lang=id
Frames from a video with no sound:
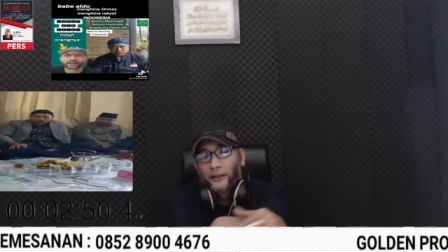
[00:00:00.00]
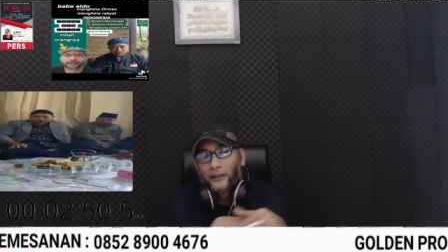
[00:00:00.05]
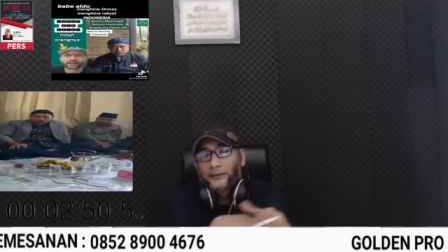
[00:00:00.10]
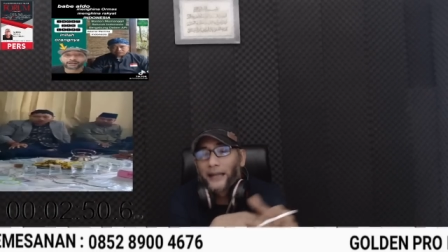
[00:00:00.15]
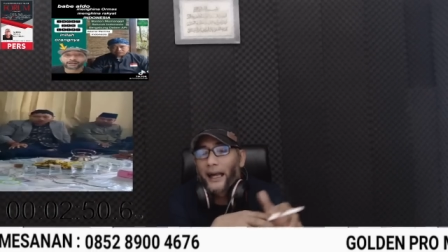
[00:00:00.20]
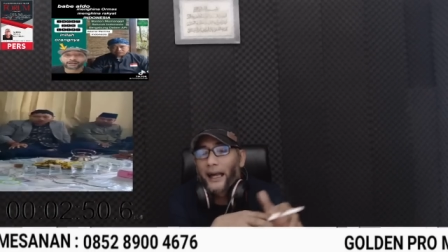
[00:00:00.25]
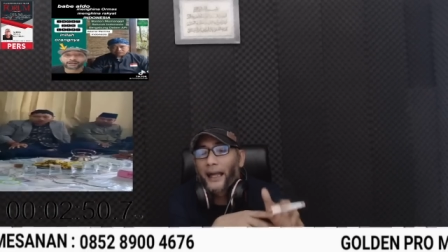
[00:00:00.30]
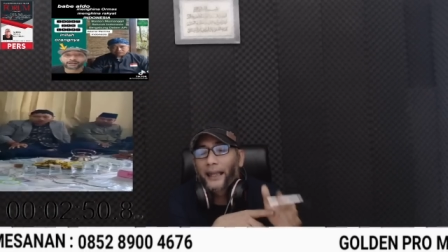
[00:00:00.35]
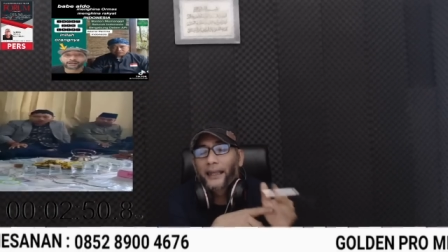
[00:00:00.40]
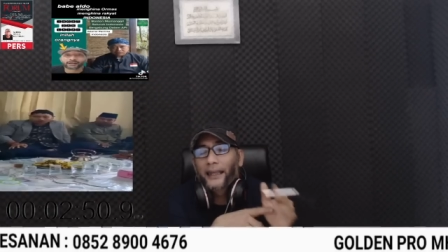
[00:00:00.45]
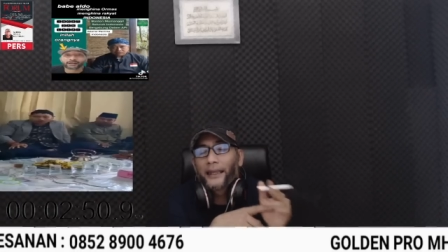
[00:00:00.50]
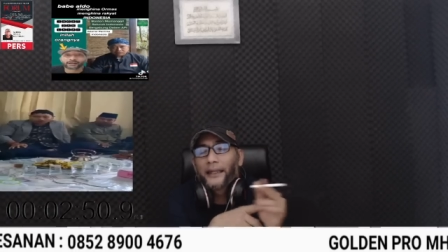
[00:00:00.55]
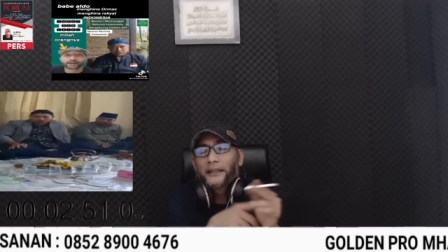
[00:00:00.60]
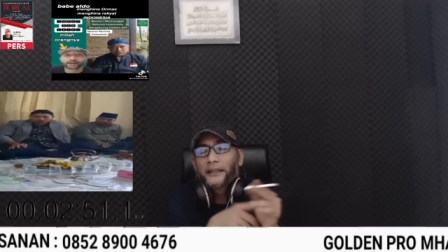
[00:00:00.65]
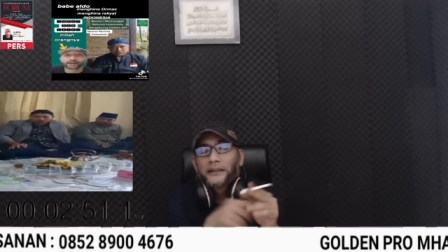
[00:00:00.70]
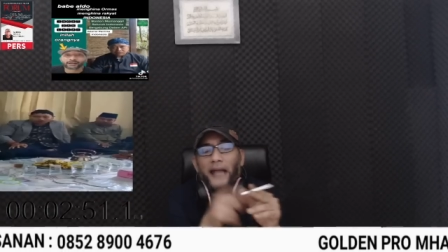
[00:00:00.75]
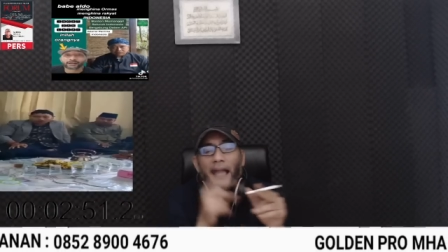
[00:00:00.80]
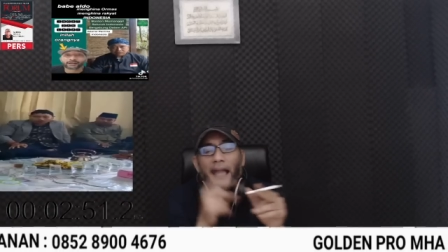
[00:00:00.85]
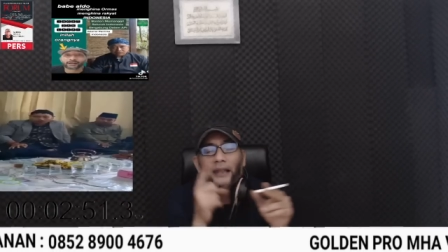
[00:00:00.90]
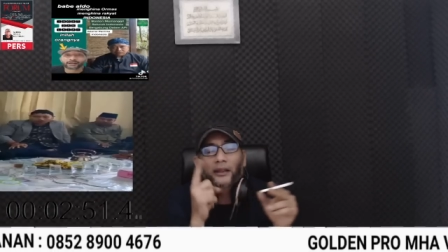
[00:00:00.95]
Cari
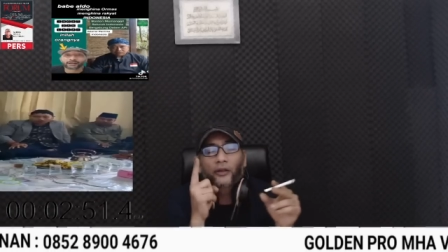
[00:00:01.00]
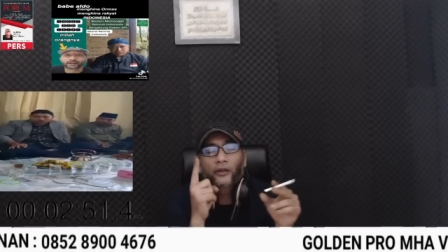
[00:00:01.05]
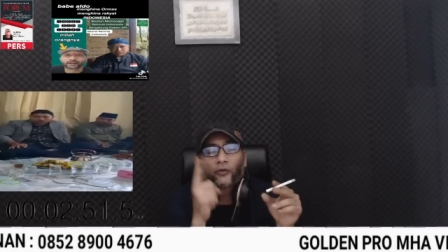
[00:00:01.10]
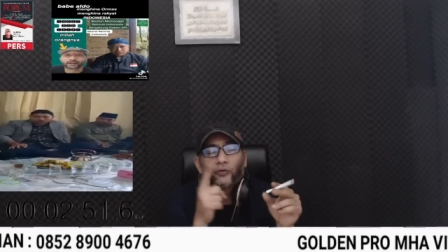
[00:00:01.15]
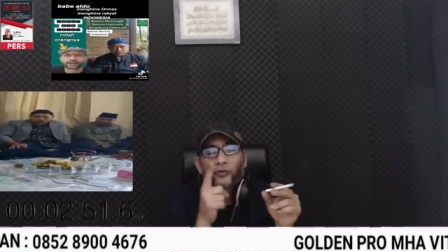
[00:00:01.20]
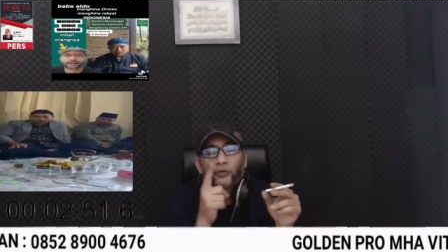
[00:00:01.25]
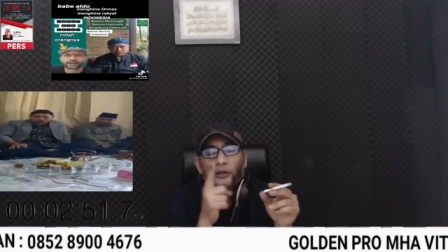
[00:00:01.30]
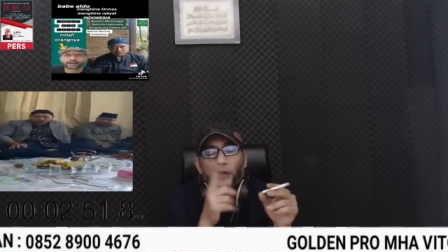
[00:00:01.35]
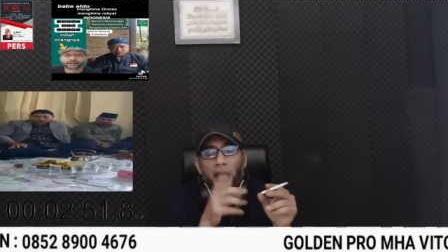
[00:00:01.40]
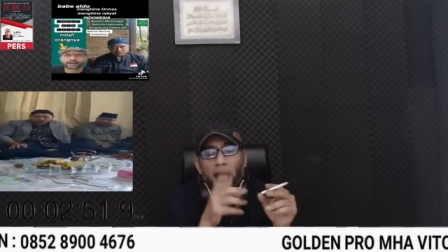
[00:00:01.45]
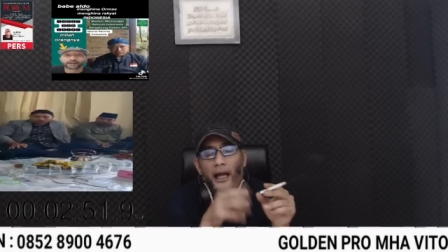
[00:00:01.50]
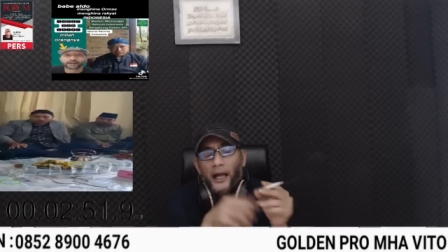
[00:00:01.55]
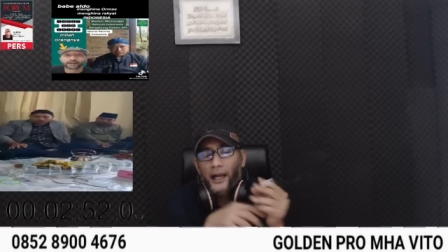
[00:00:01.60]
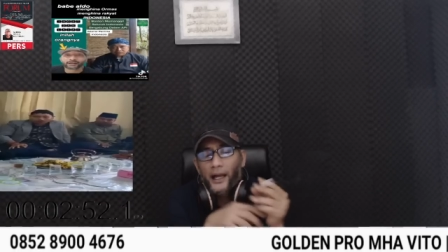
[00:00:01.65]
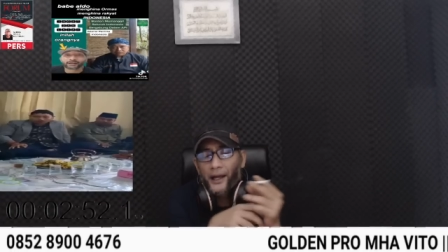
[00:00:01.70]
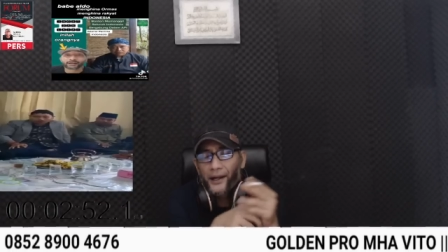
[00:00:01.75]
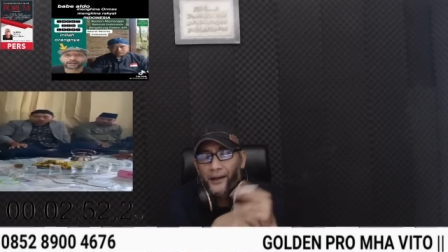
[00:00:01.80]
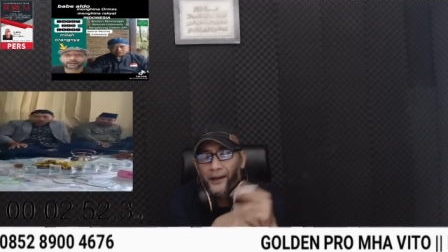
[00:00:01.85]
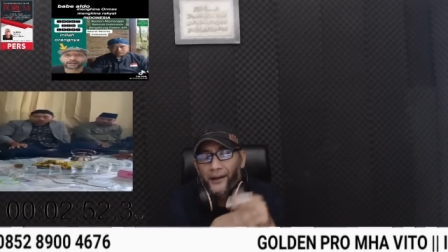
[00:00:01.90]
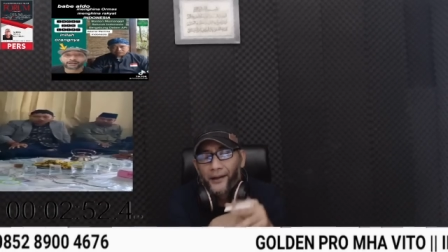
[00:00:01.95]
satu
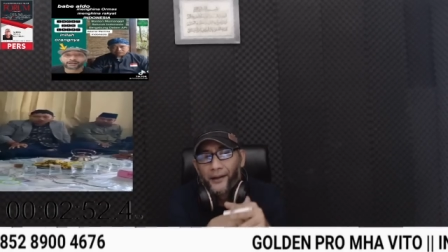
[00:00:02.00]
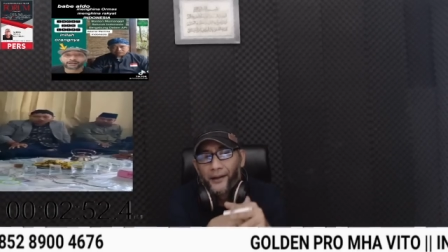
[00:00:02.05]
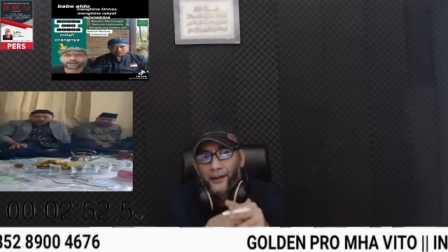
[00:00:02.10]
aja.